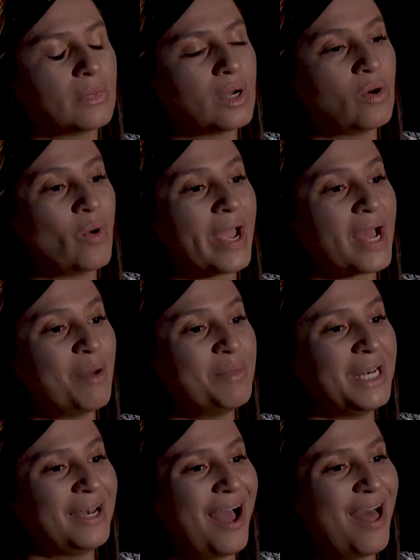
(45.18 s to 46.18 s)
lo he
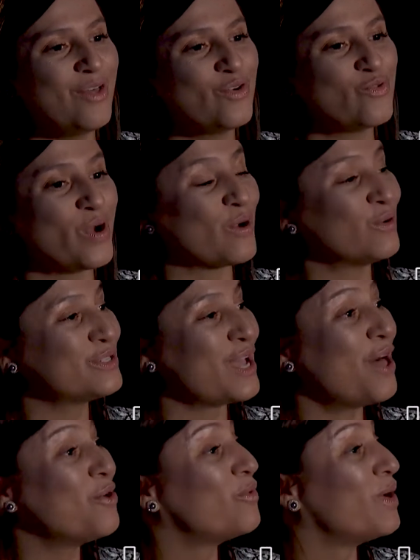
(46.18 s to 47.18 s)
caminado, lo he
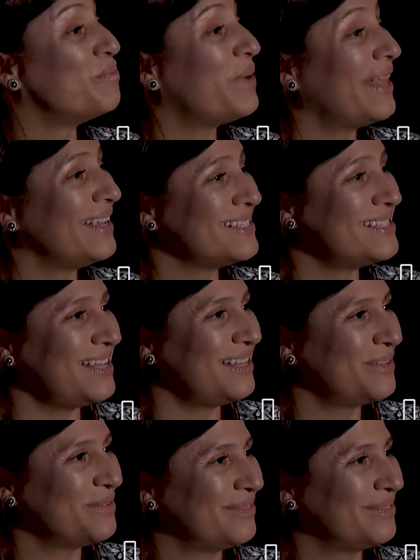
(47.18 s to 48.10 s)
gozado, lo he padecido.